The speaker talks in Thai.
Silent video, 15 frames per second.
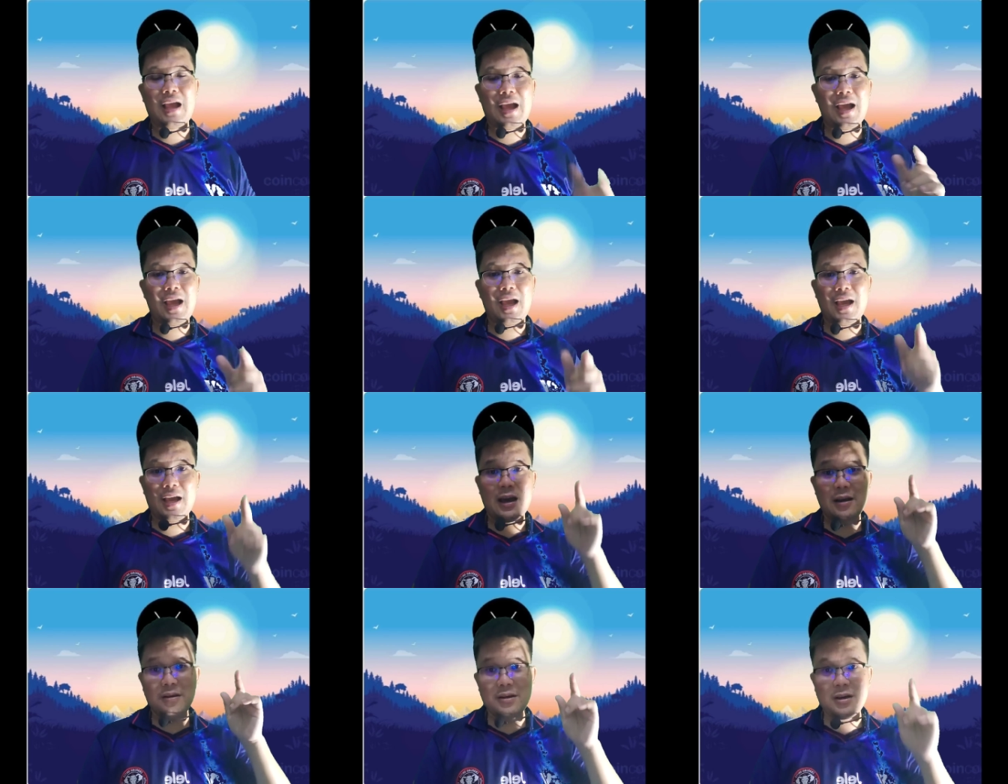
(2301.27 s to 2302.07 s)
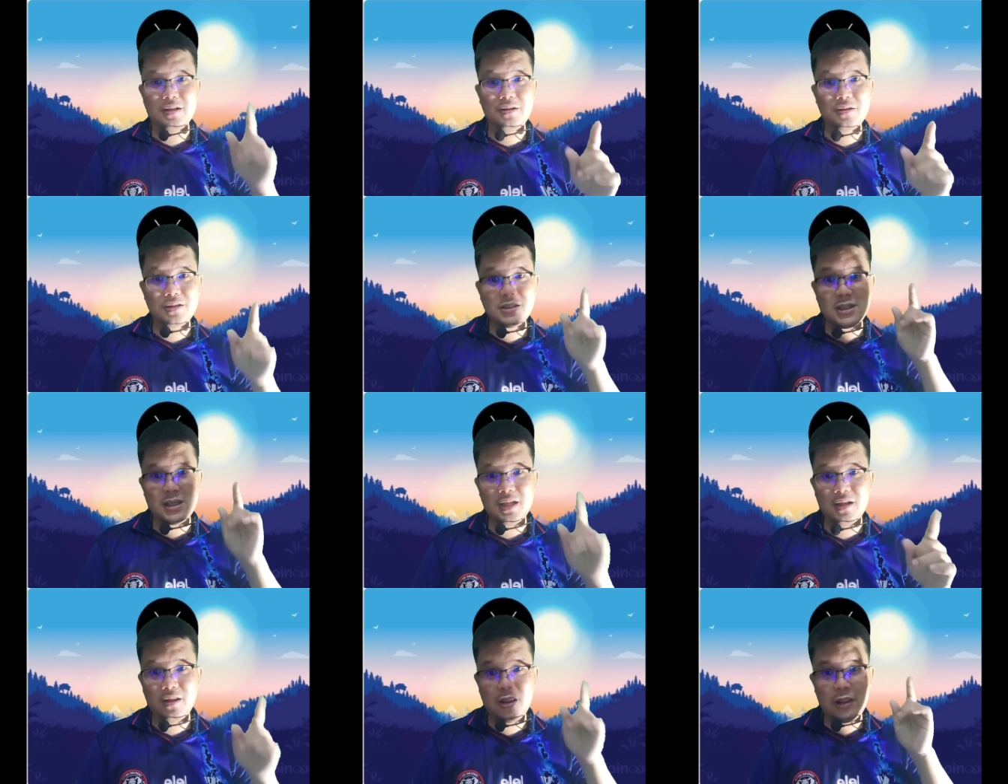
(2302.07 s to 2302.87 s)
ถ้าเงิน
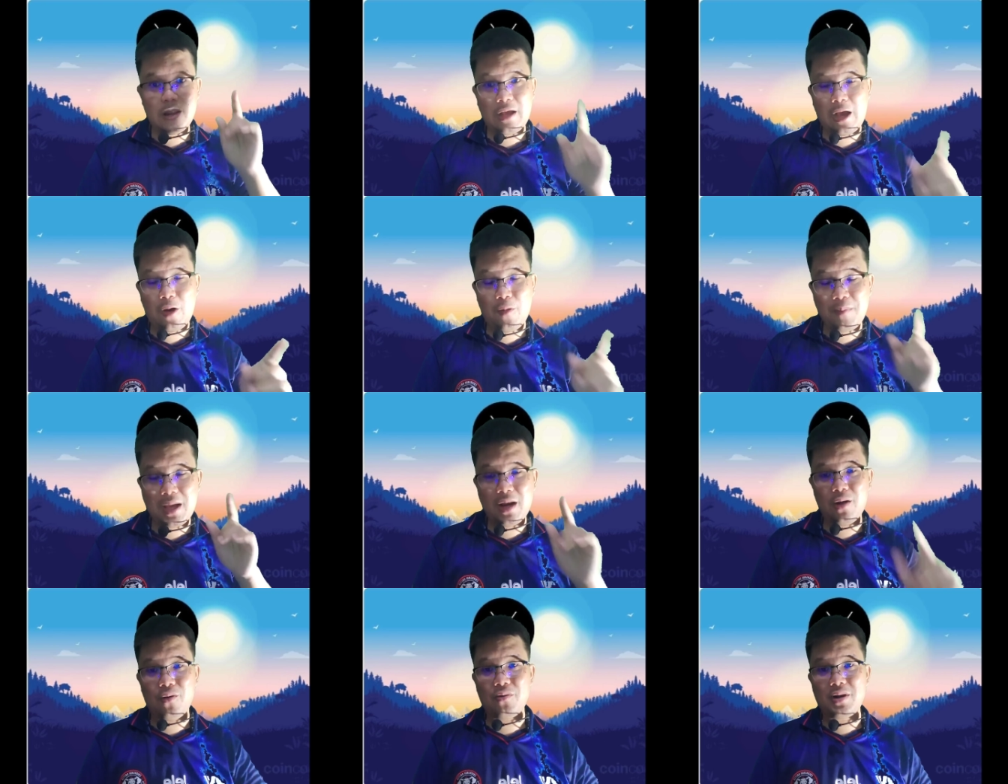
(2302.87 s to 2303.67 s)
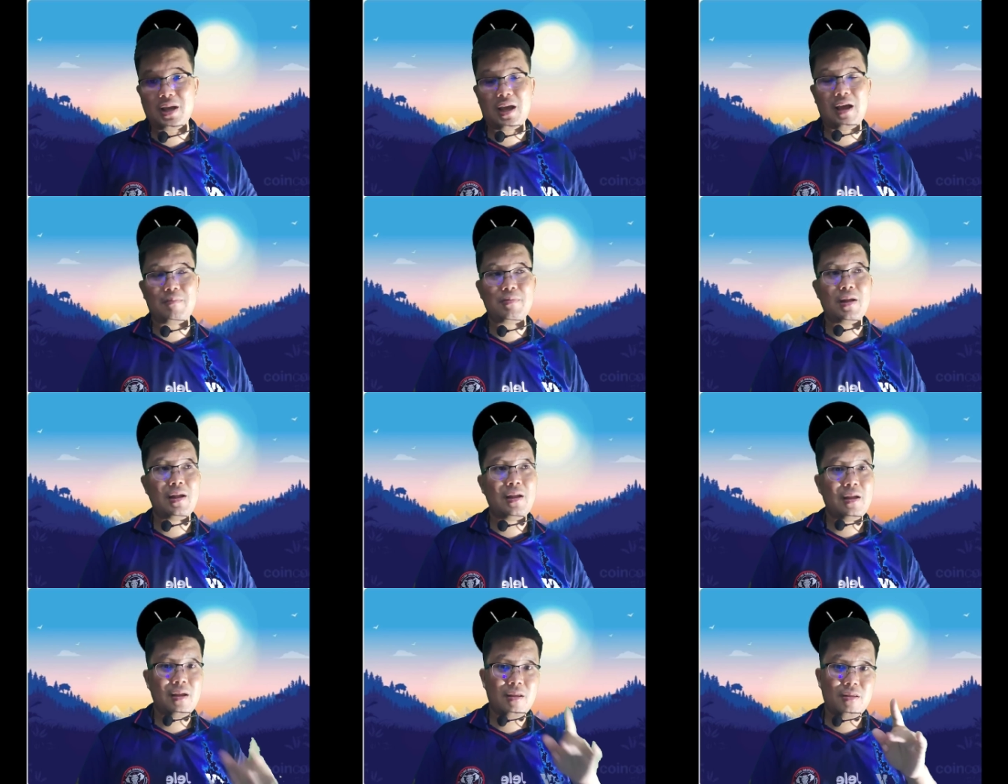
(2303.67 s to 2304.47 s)
จีนเข้ามาลงนะครับ
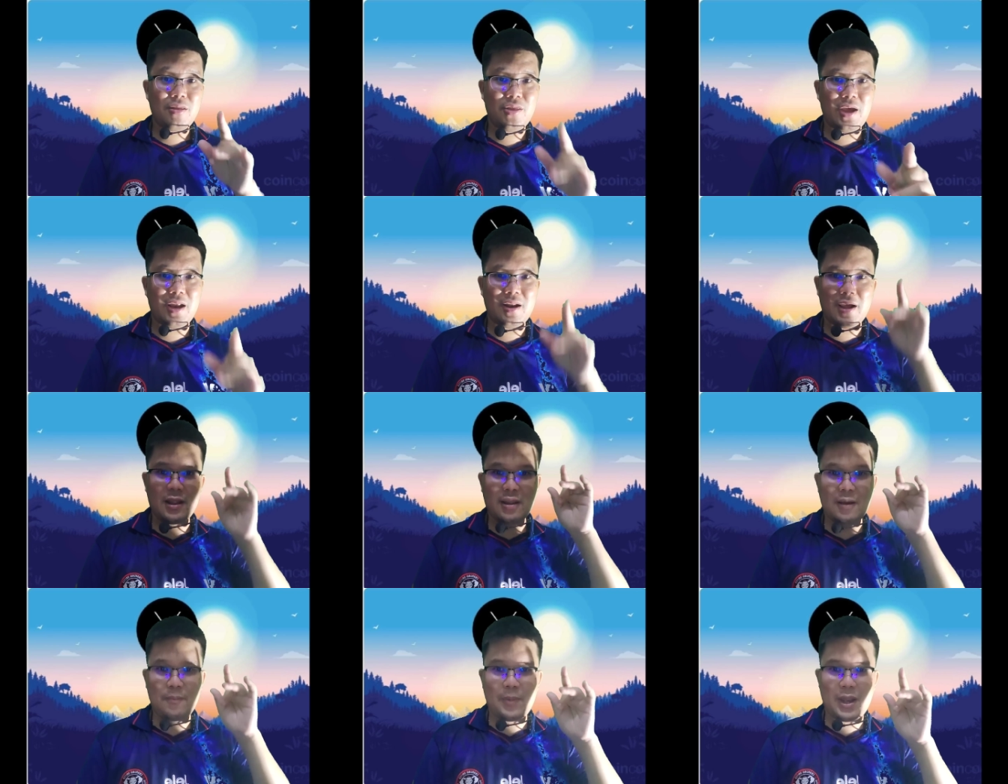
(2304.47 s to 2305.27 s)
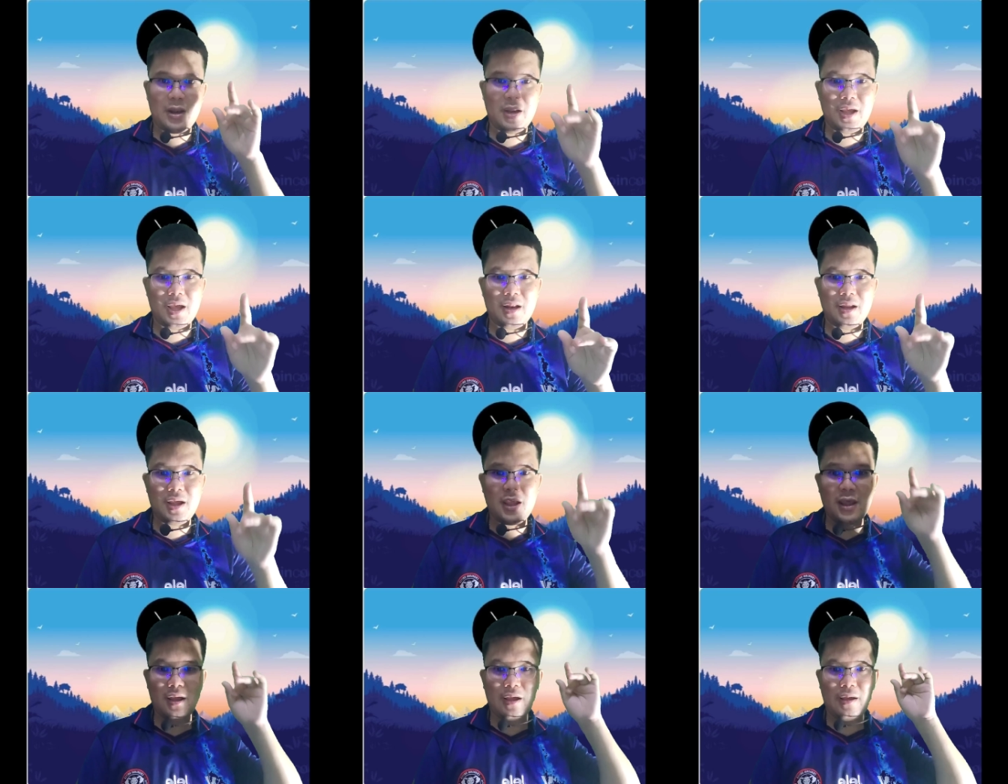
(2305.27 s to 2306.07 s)
เซนน่ะจะเป็นเหรียญ
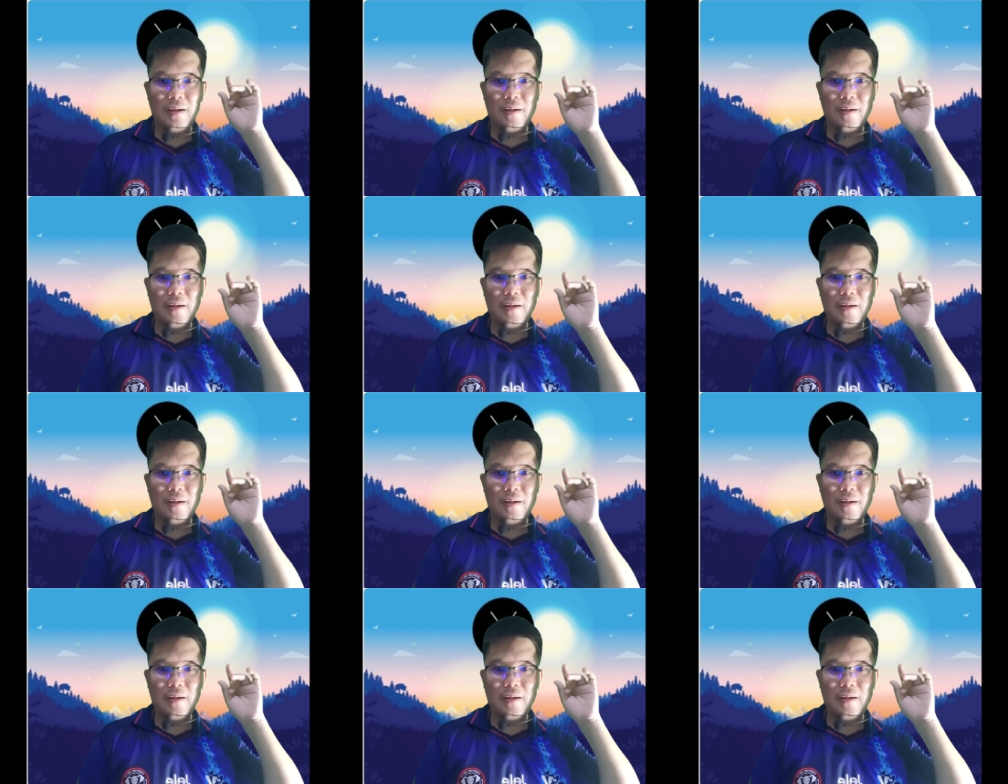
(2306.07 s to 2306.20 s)
ที่